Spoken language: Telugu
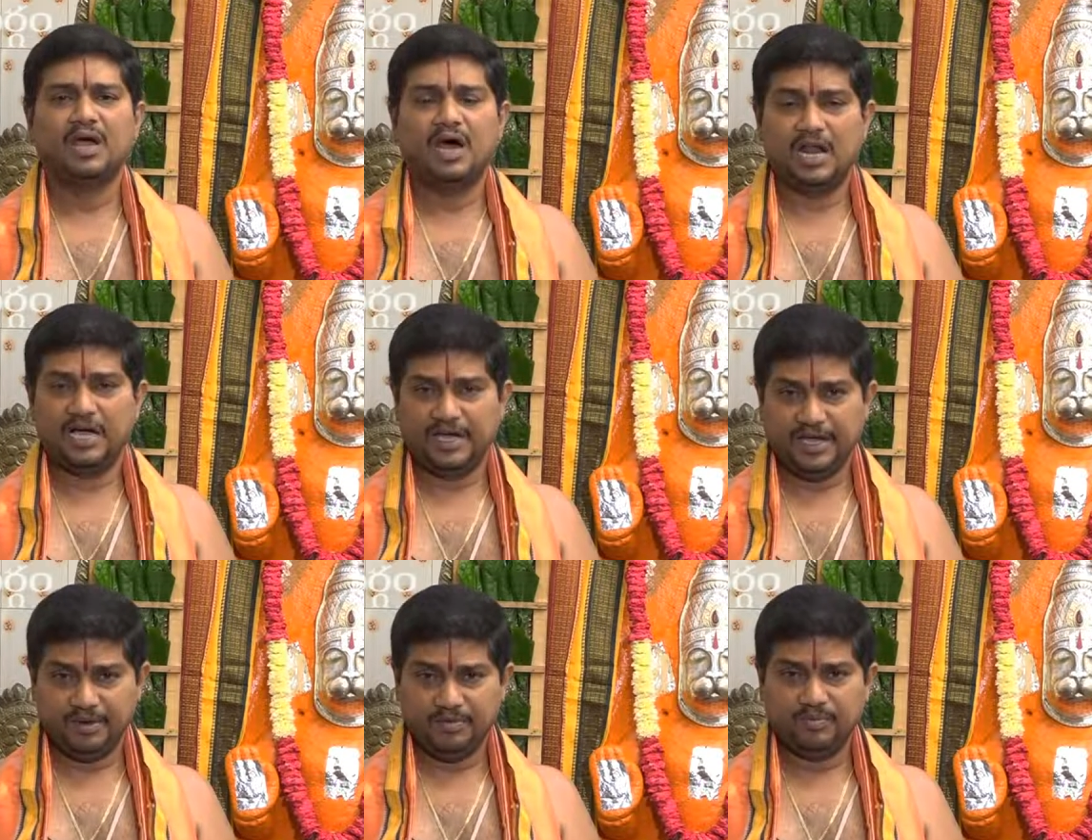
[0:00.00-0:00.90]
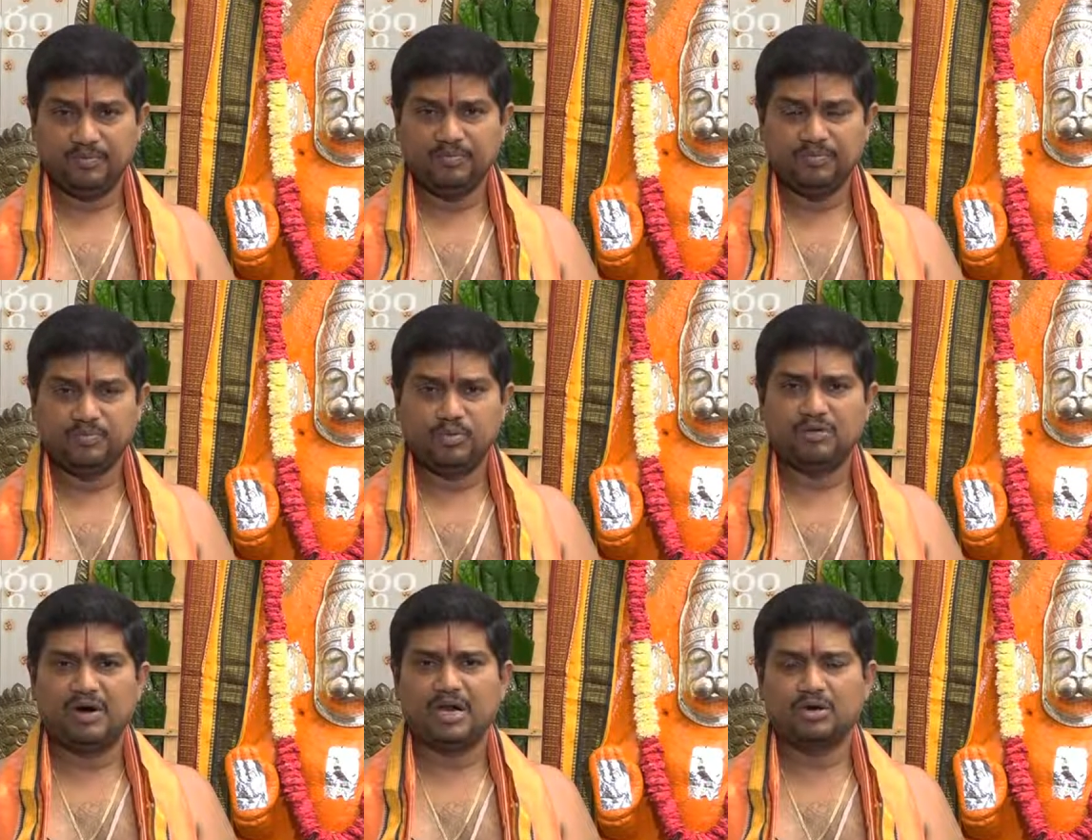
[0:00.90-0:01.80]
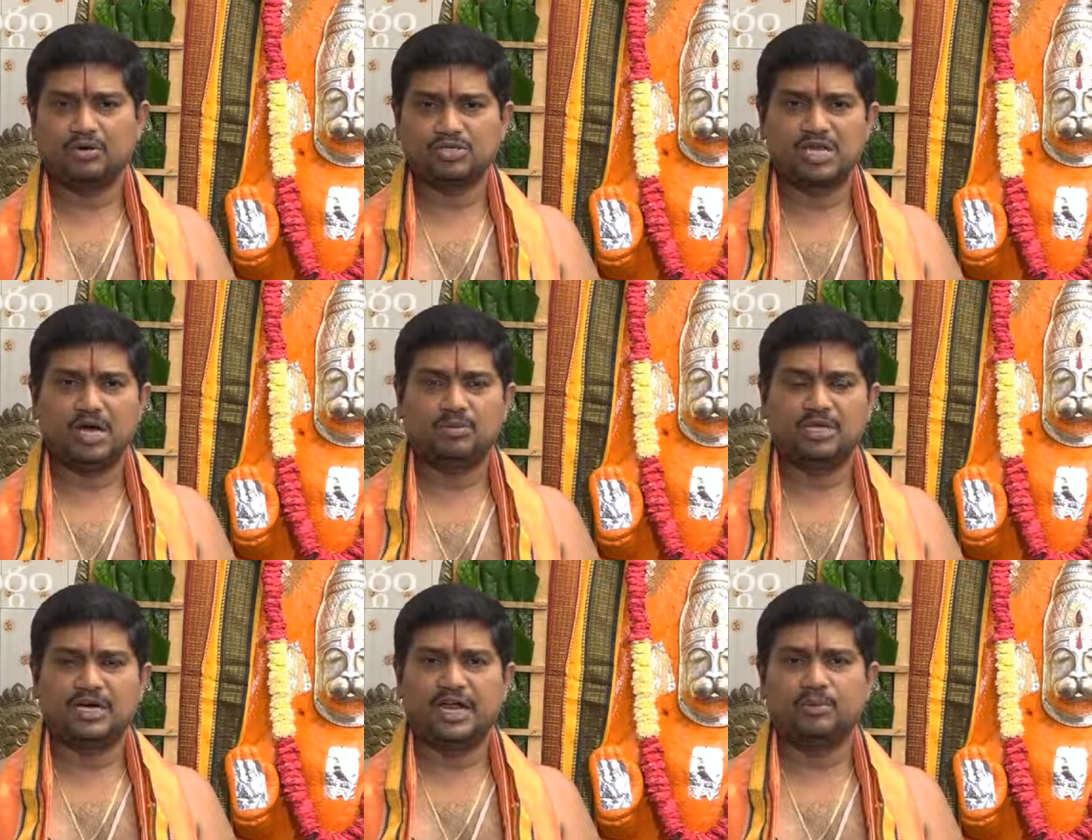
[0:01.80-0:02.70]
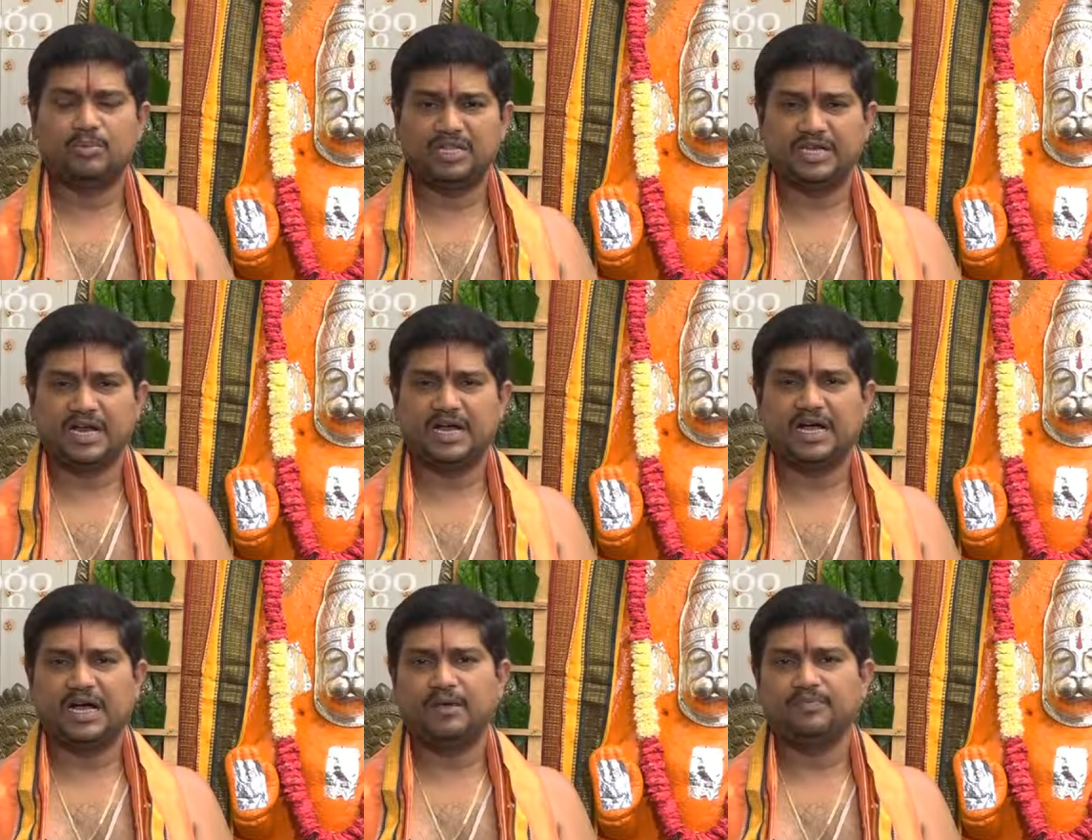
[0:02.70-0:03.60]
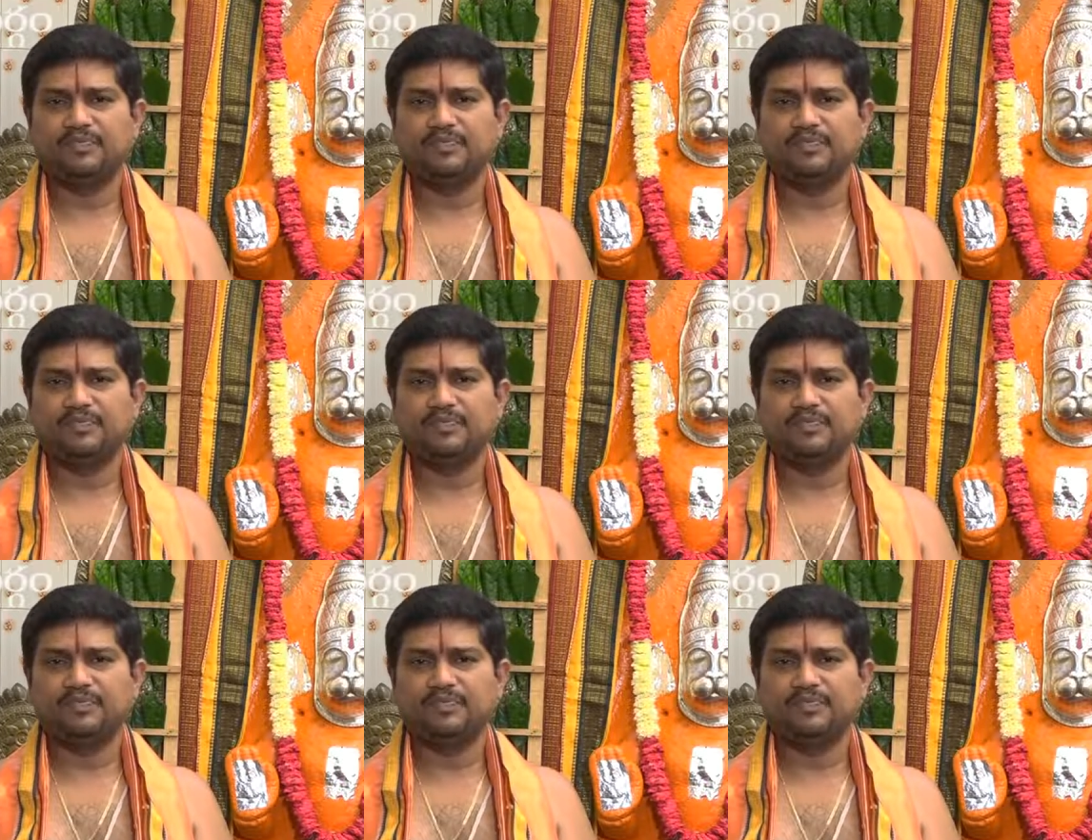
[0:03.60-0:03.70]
అలాగే బుధవారం రోజున బుధగ్రహాన్ని ప్రీతికరంగా